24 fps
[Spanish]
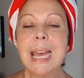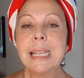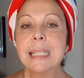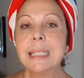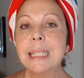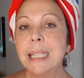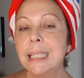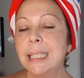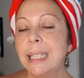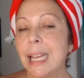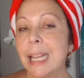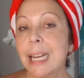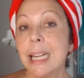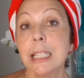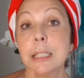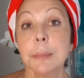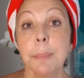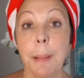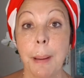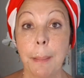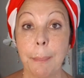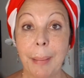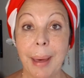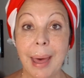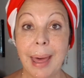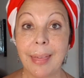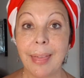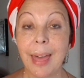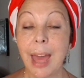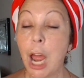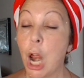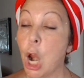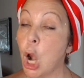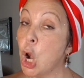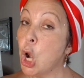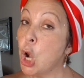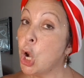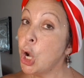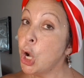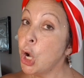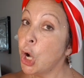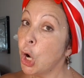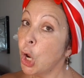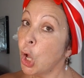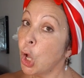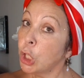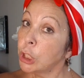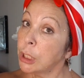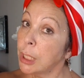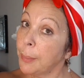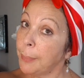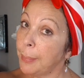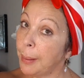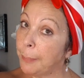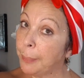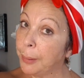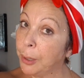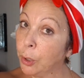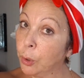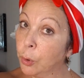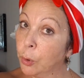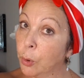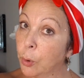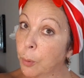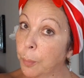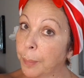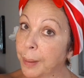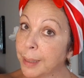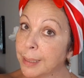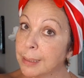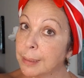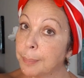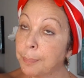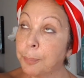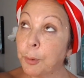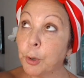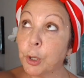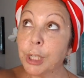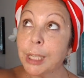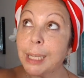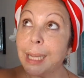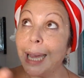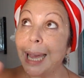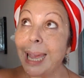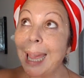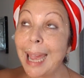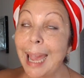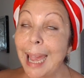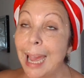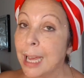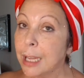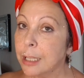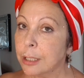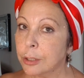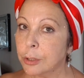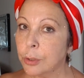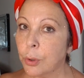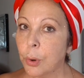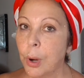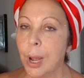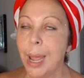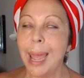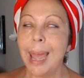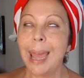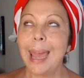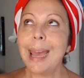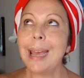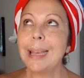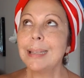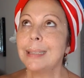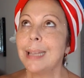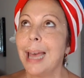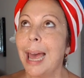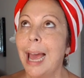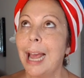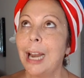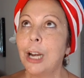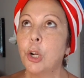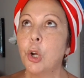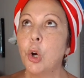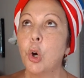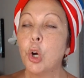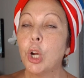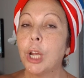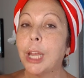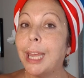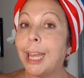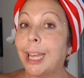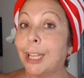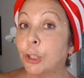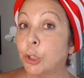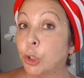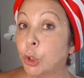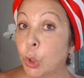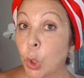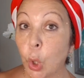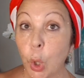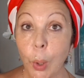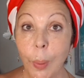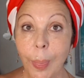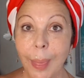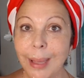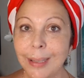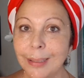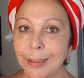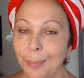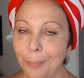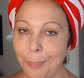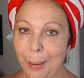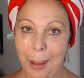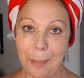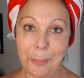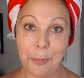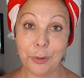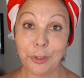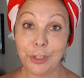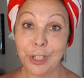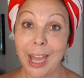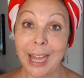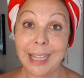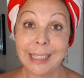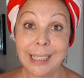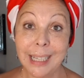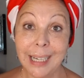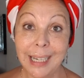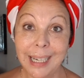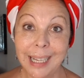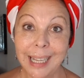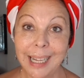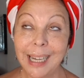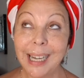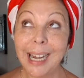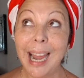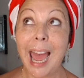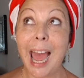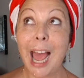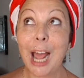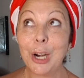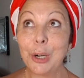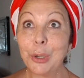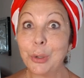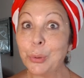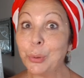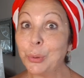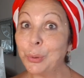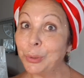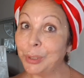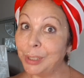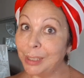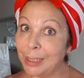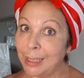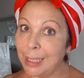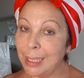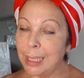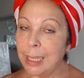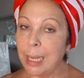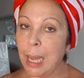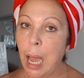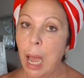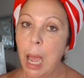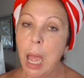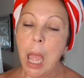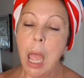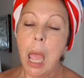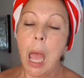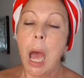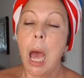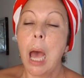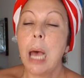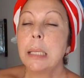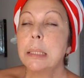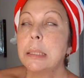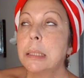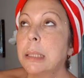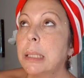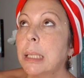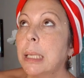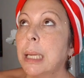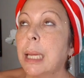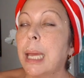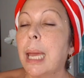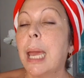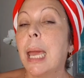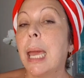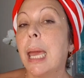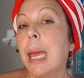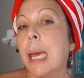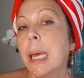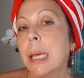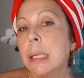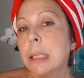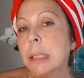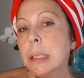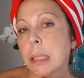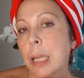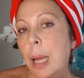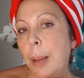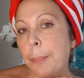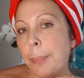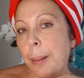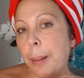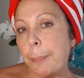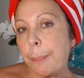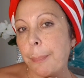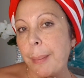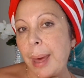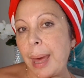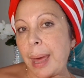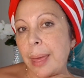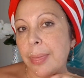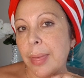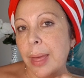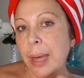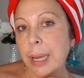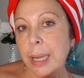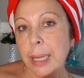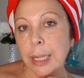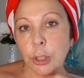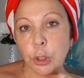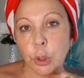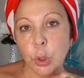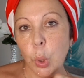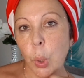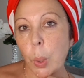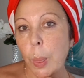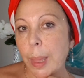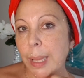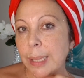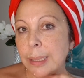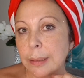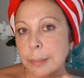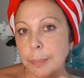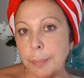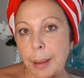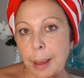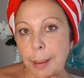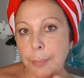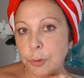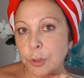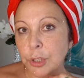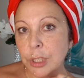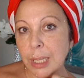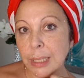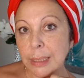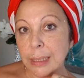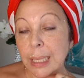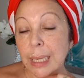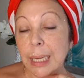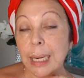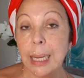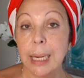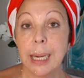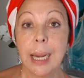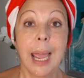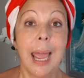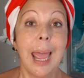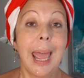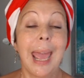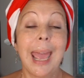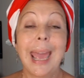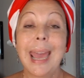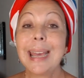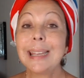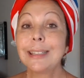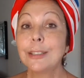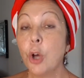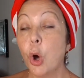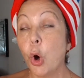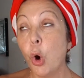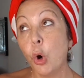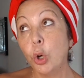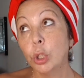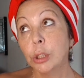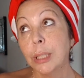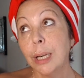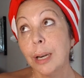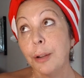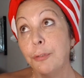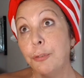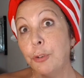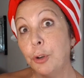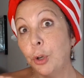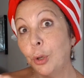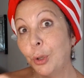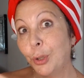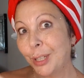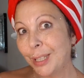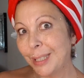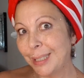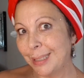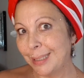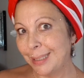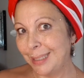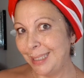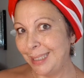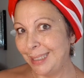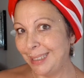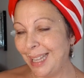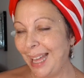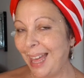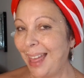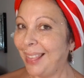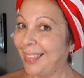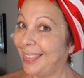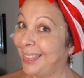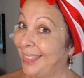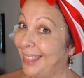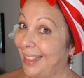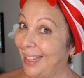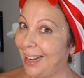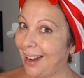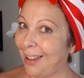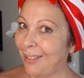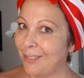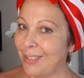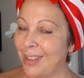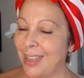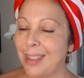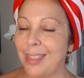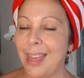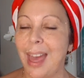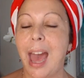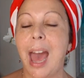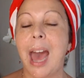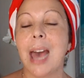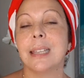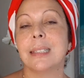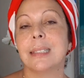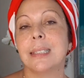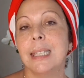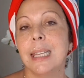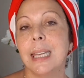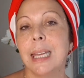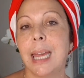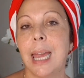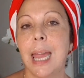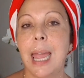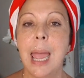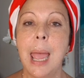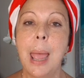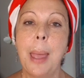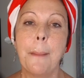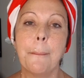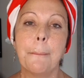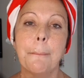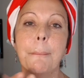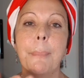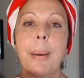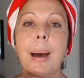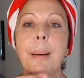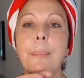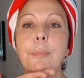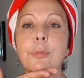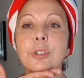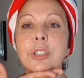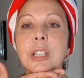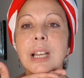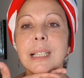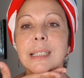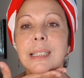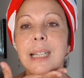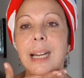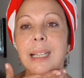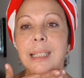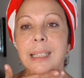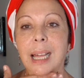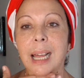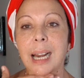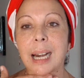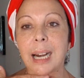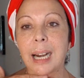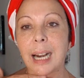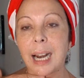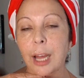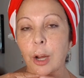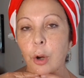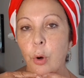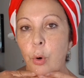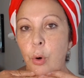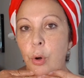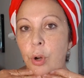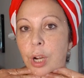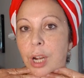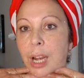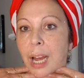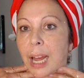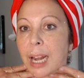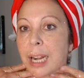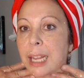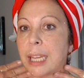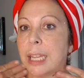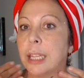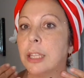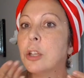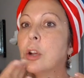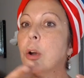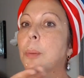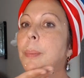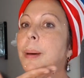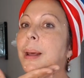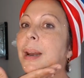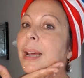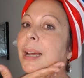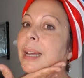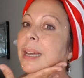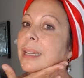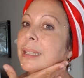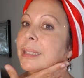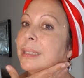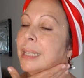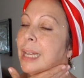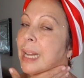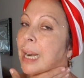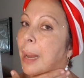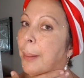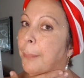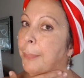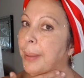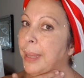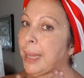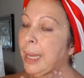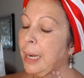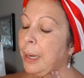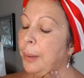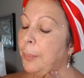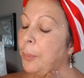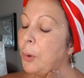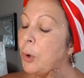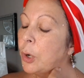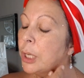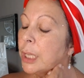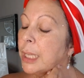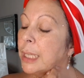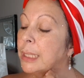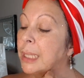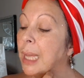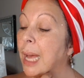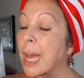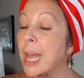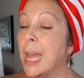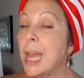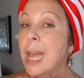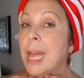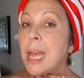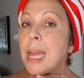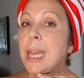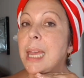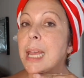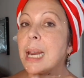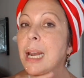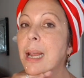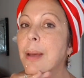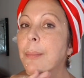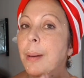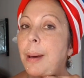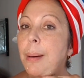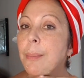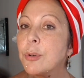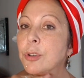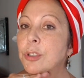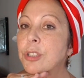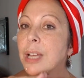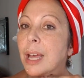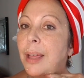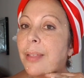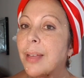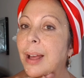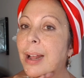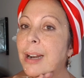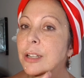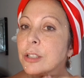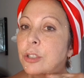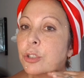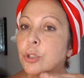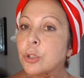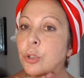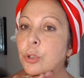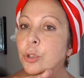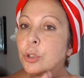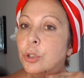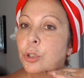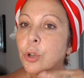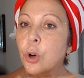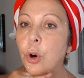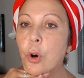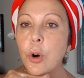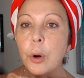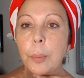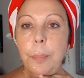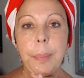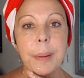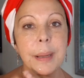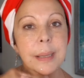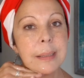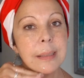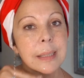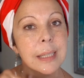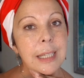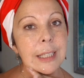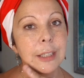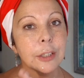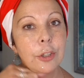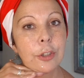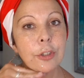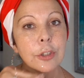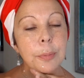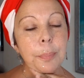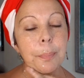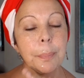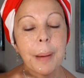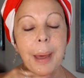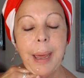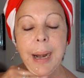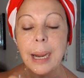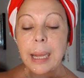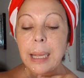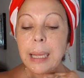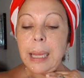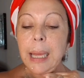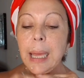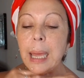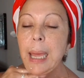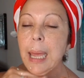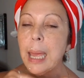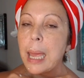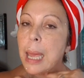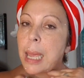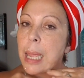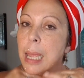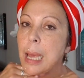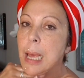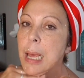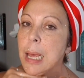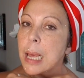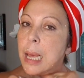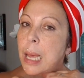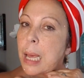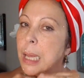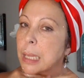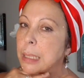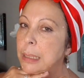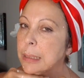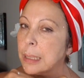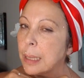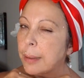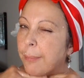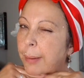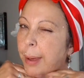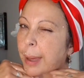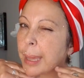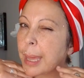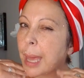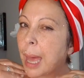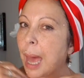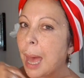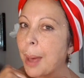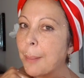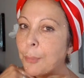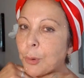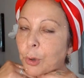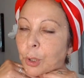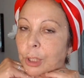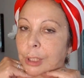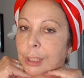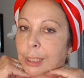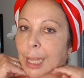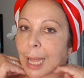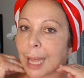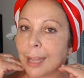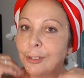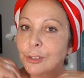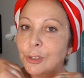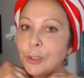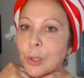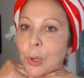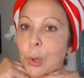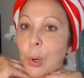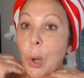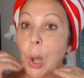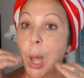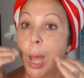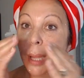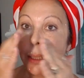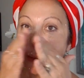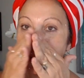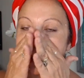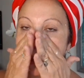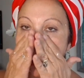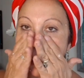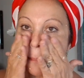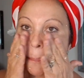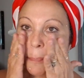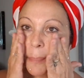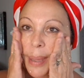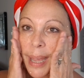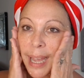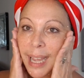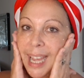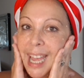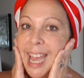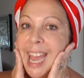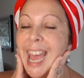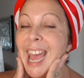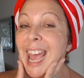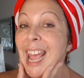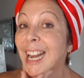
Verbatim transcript: Si tienes papada, no te me preocupes, porque eso es algo que todas vamos a tener algún día. Así que esta papada que todas vamos a tener es otra florecita de la vida. Así que vamos a tratarla con cariño para que esté la piel bonita y le vamos a dar sus golpecitos para que ella se vaya amoldando también.